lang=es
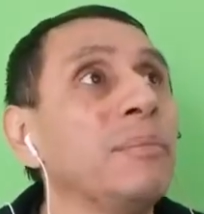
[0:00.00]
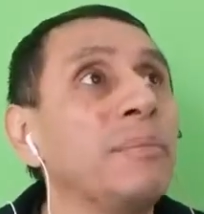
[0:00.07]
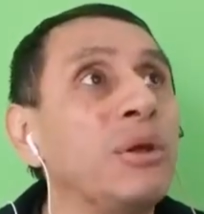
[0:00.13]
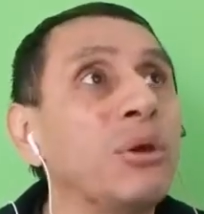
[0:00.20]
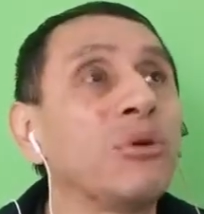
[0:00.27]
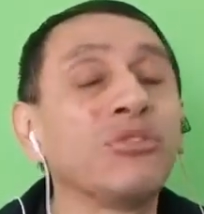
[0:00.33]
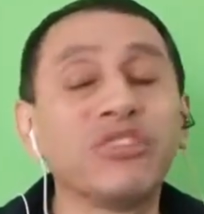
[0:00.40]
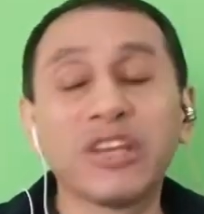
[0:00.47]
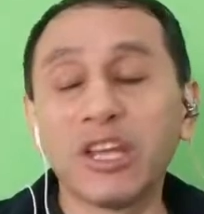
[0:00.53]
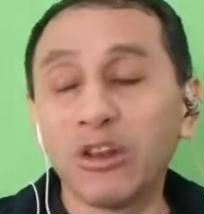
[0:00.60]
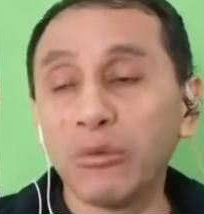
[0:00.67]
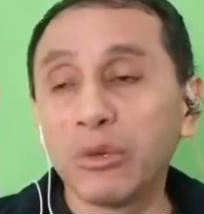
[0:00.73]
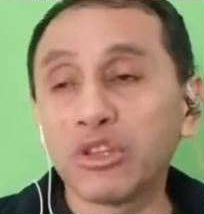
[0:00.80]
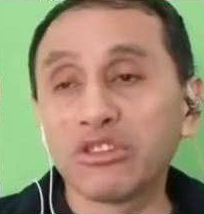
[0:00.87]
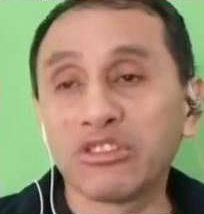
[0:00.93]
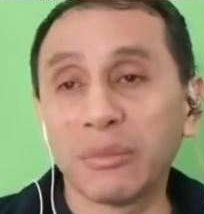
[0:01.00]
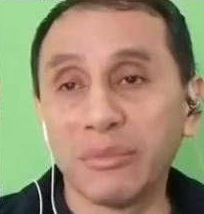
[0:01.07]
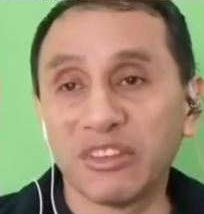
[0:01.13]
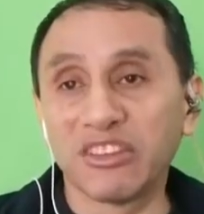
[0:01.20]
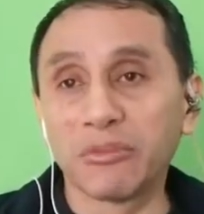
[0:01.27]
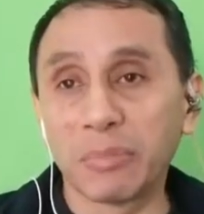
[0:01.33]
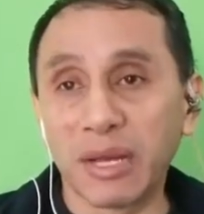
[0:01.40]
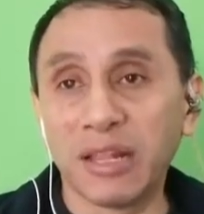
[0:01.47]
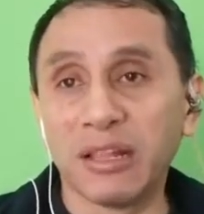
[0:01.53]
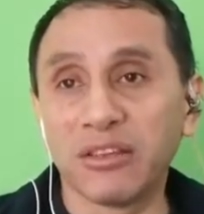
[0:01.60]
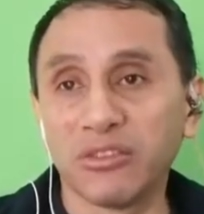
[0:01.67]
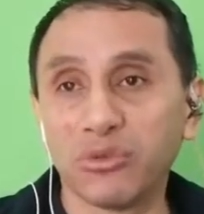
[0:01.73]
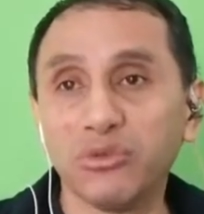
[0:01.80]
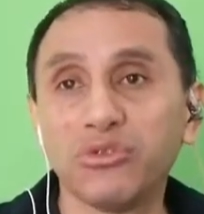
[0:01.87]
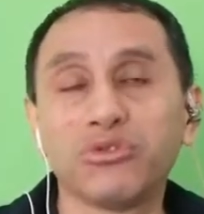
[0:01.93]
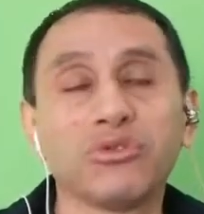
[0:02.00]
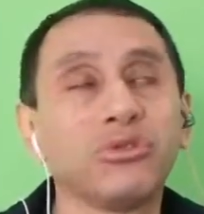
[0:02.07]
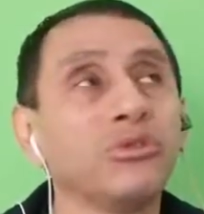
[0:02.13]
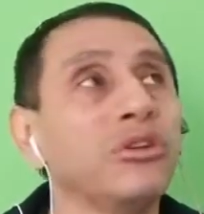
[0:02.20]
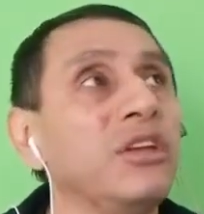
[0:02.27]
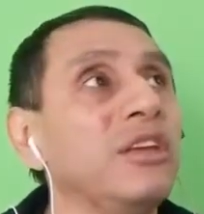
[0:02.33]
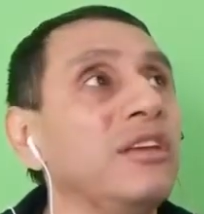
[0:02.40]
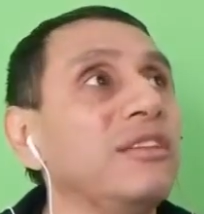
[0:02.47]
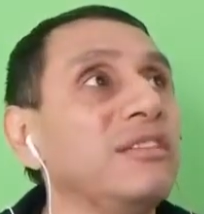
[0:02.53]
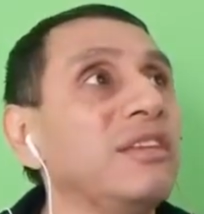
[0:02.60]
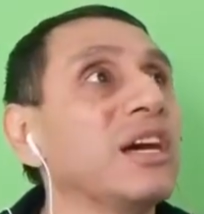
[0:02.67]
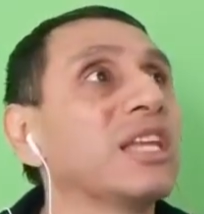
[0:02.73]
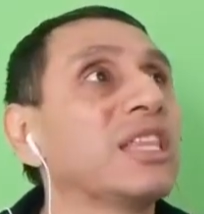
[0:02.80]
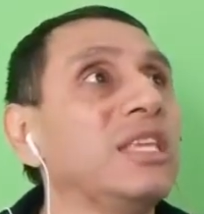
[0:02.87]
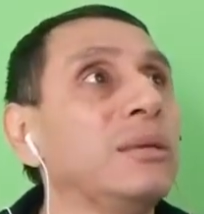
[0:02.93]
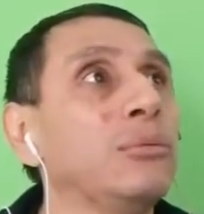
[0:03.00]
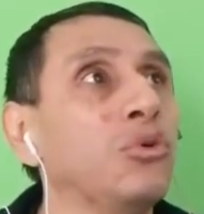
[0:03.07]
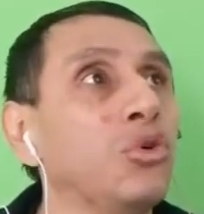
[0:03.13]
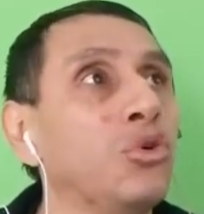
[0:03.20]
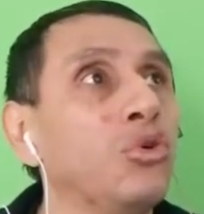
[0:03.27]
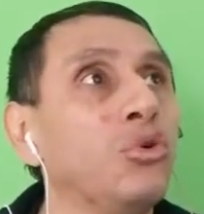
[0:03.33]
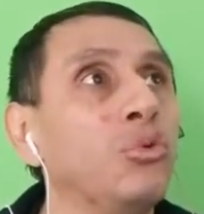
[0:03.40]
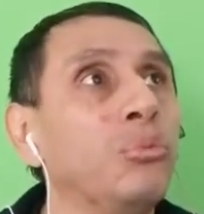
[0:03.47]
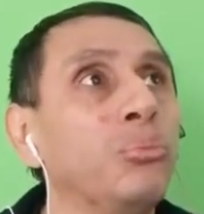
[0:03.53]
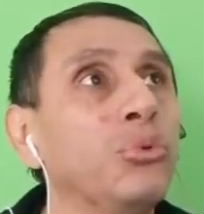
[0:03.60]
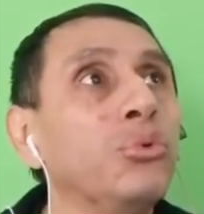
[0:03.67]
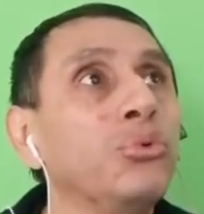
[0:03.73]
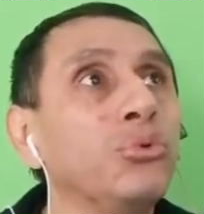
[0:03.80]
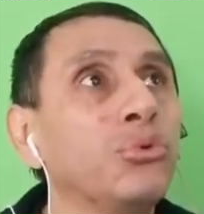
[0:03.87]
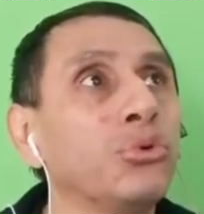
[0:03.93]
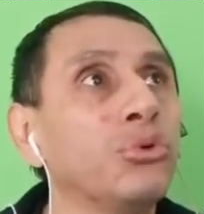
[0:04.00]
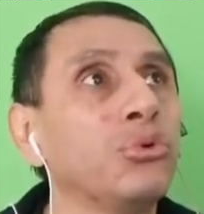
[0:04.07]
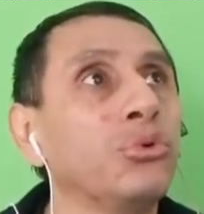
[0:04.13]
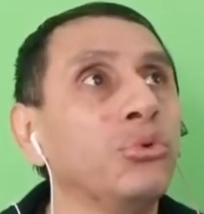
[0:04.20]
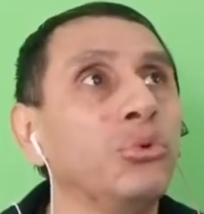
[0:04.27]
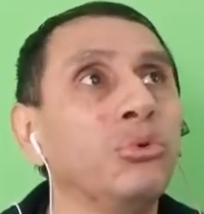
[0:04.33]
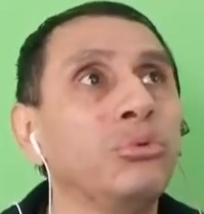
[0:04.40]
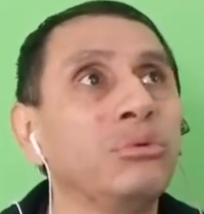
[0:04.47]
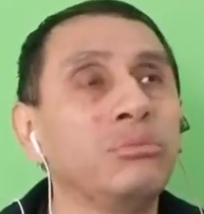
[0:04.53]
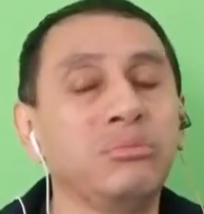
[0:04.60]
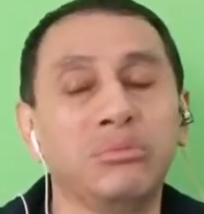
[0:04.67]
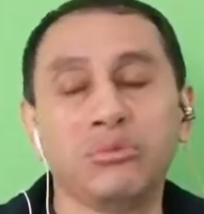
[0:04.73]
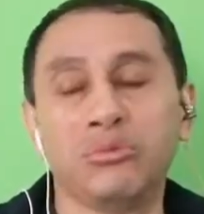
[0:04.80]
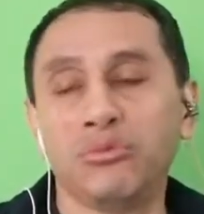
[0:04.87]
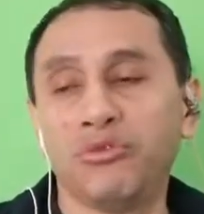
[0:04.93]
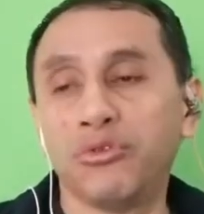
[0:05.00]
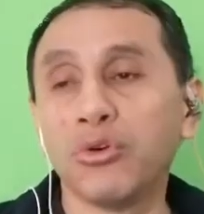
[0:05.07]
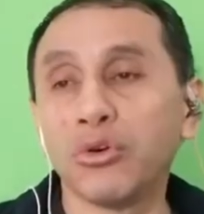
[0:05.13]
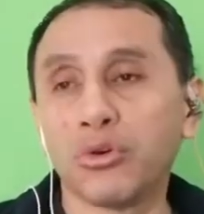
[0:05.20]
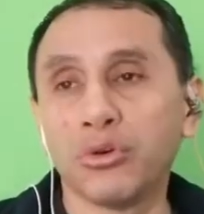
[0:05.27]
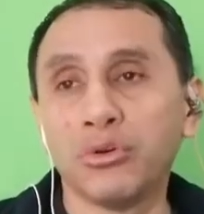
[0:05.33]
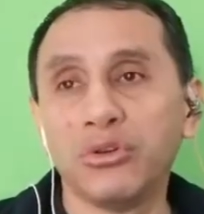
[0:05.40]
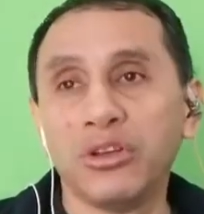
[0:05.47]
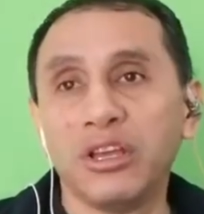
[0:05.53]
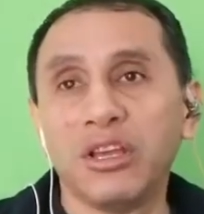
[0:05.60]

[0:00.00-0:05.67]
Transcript: pero a 11 kilómetros a mis espaldas justo se activó un punto, un, foco,